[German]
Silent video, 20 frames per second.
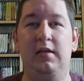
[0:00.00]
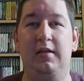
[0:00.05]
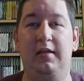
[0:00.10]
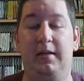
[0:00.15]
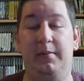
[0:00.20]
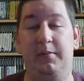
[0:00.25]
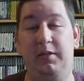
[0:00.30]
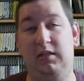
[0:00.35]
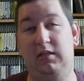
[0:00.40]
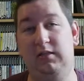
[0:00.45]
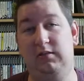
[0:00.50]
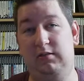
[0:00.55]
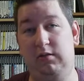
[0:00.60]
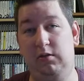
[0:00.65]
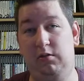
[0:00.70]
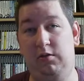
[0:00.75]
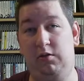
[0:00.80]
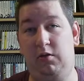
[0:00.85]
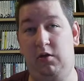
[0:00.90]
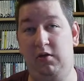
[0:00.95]
damit ihr
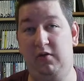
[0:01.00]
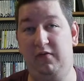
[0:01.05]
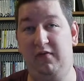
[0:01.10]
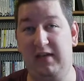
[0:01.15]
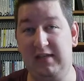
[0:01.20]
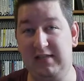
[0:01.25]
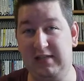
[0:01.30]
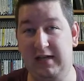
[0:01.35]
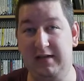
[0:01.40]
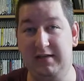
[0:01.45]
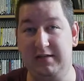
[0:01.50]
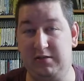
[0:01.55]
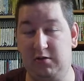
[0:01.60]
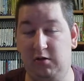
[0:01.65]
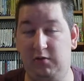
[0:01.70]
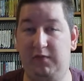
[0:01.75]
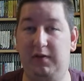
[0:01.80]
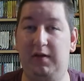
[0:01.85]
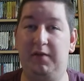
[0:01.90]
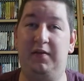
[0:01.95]
sehen könnt, was alles
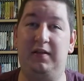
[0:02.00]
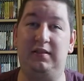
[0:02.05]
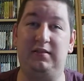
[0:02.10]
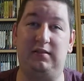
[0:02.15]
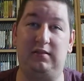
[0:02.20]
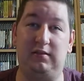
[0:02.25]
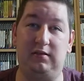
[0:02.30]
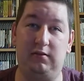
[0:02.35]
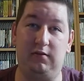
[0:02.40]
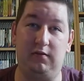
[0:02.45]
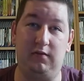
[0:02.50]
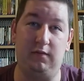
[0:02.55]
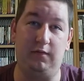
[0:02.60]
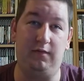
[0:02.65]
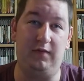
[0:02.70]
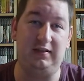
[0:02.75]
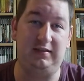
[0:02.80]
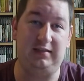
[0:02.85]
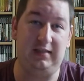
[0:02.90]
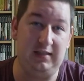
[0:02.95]
dort war, was,
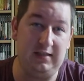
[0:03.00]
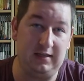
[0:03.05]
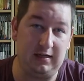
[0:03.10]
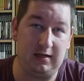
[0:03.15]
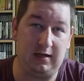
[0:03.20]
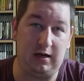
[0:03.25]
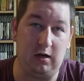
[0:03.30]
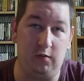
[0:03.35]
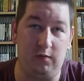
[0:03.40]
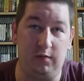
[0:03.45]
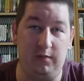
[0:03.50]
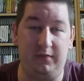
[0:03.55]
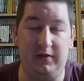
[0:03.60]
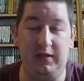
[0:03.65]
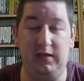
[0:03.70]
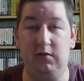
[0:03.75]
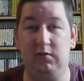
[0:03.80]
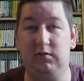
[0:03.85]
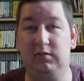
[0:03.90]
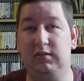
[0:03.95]
was denen ihre
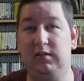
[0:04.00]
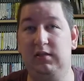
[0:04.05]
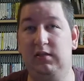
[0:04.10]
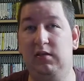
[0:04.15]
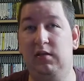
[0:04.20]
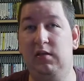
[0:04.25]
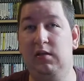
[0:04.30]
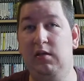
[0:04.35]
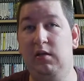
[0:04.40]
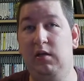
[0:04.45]
Kaufempfehlungen sind,